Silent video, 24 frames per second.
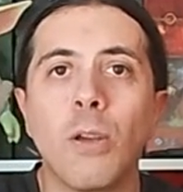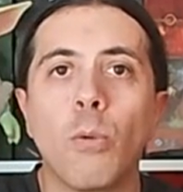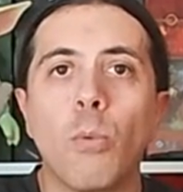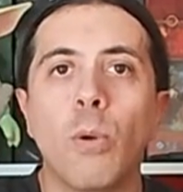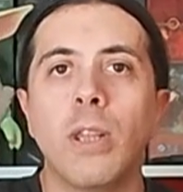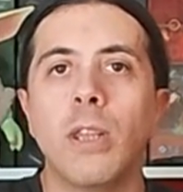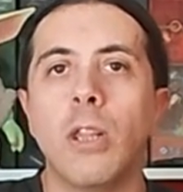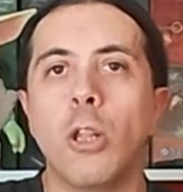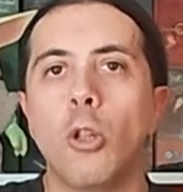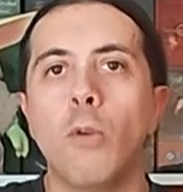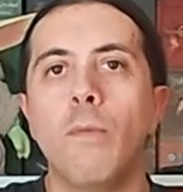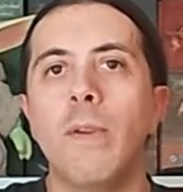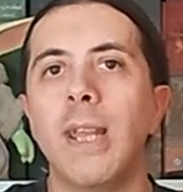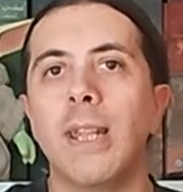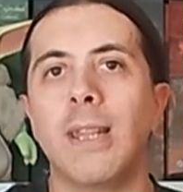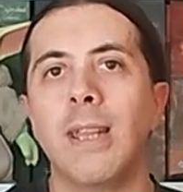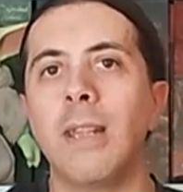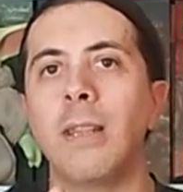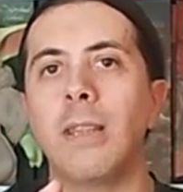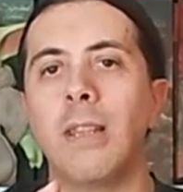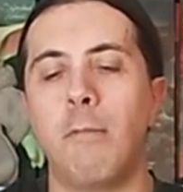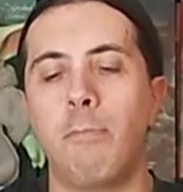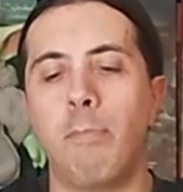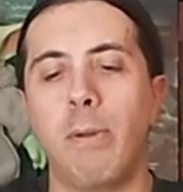quindi dovete
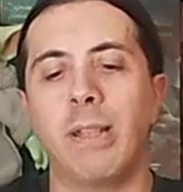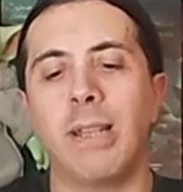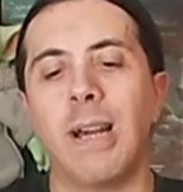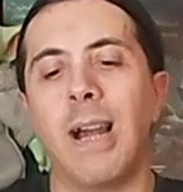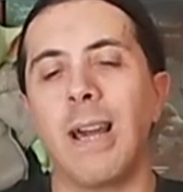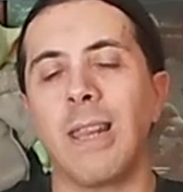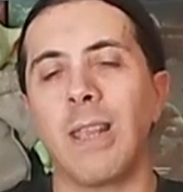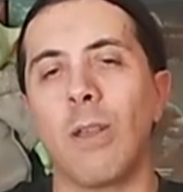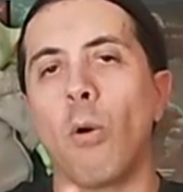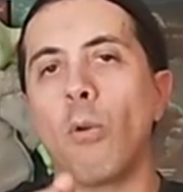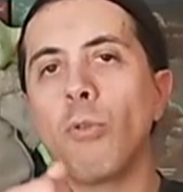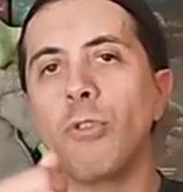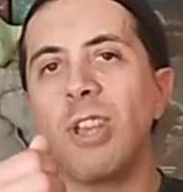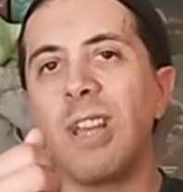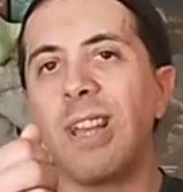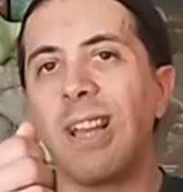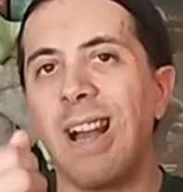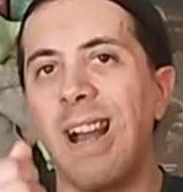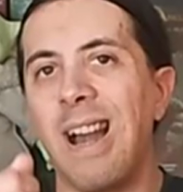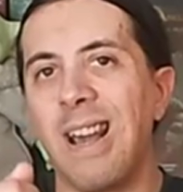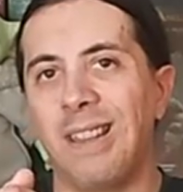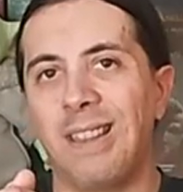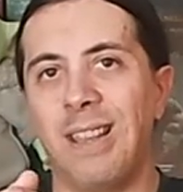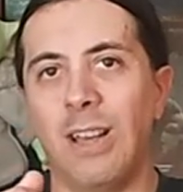interpretare ogni
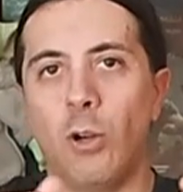carta